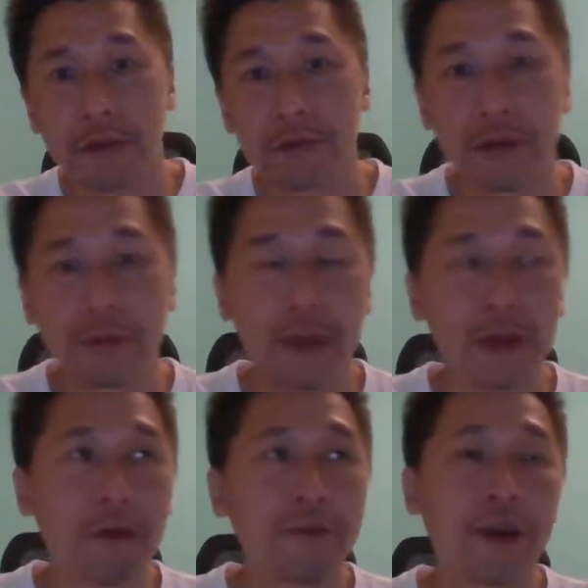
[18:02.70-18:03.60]
如说美
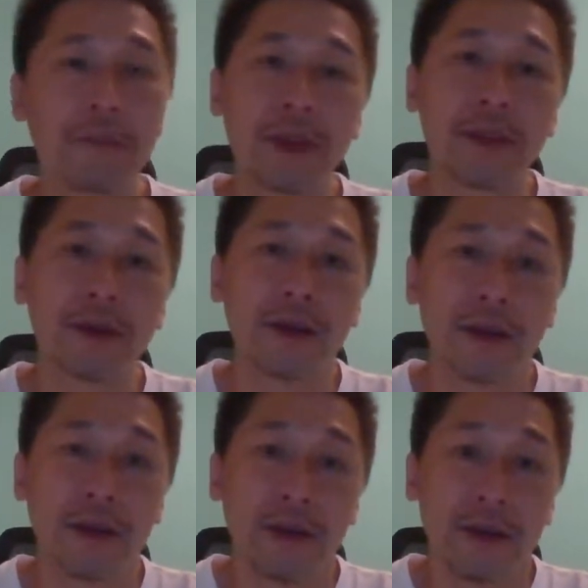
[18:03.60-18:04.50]
国方面
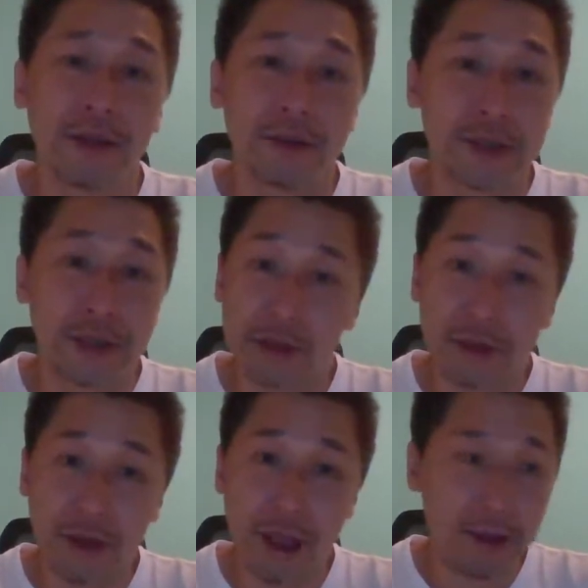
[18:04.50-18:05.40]
其
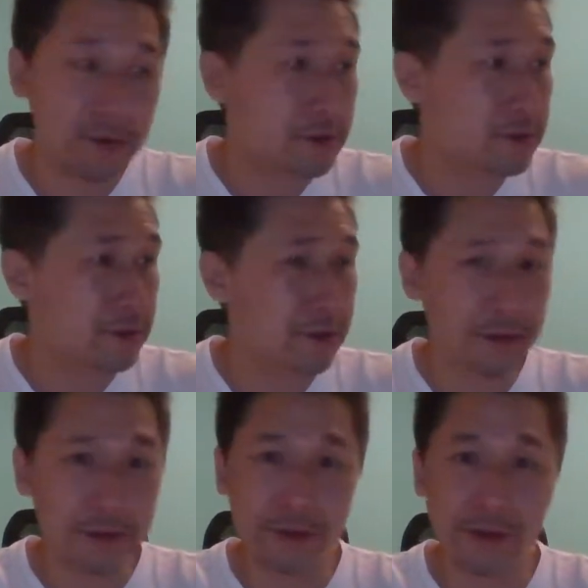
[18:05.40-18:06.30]
实他
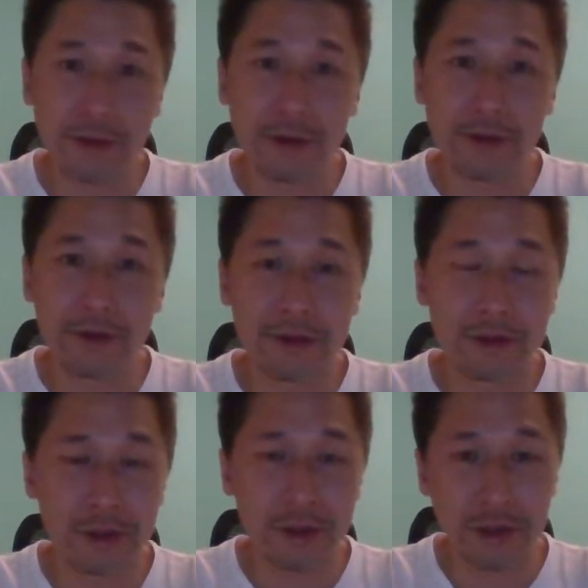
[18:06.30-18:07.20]
是
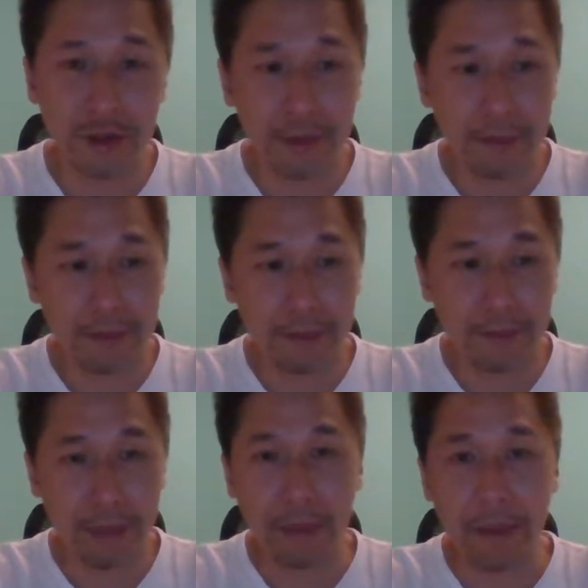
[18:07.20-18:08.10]
只是
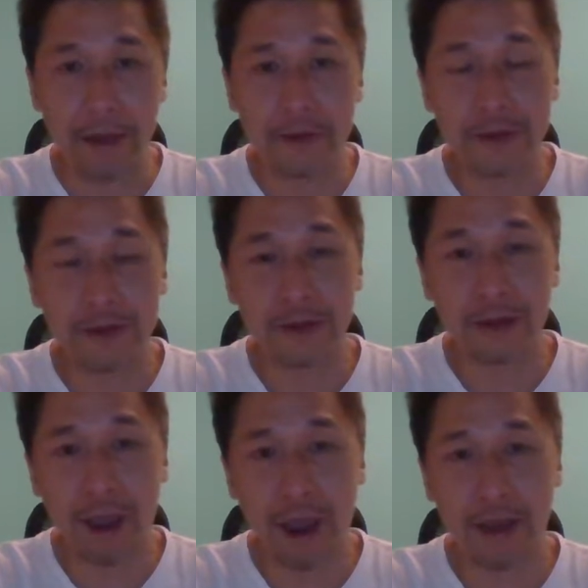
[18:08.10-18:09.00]
摆摆姿
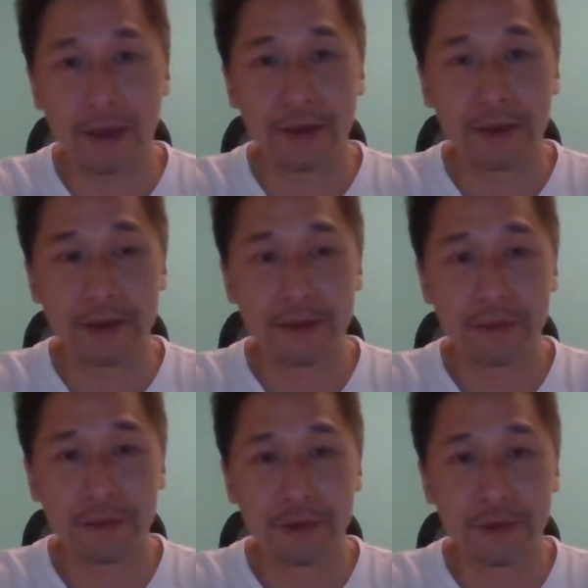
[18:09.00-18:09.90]
态，
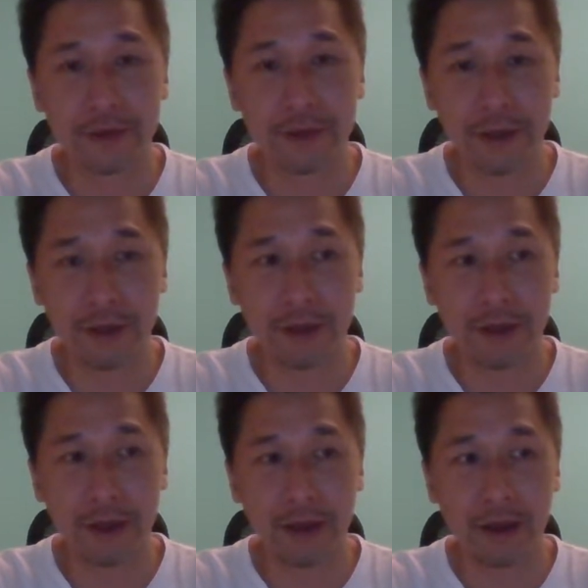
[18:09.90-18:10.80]
不是真
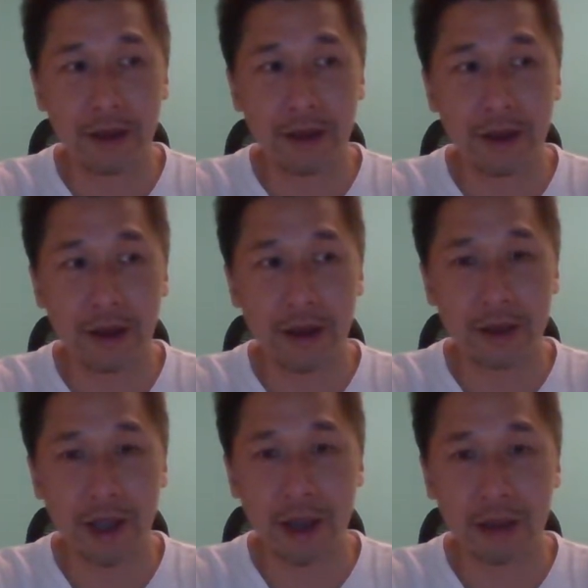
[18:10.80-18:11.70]
的啊
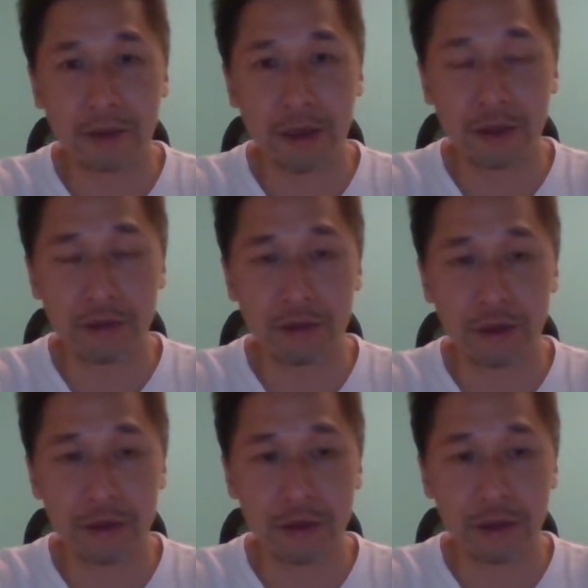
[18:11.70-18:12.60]
想要撤出那
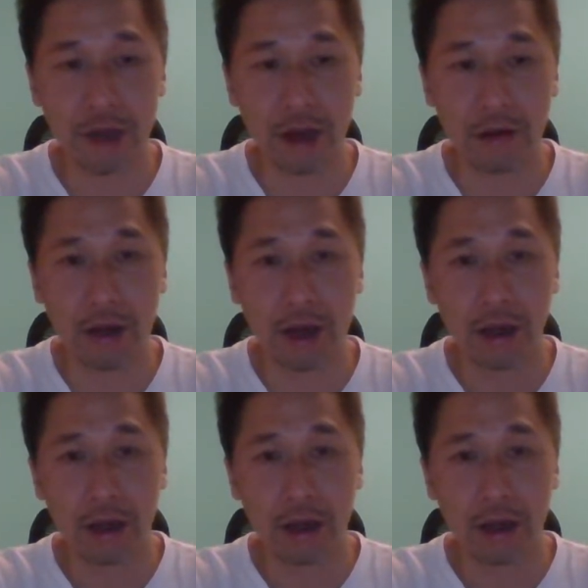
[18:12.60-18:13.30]
个市场的话，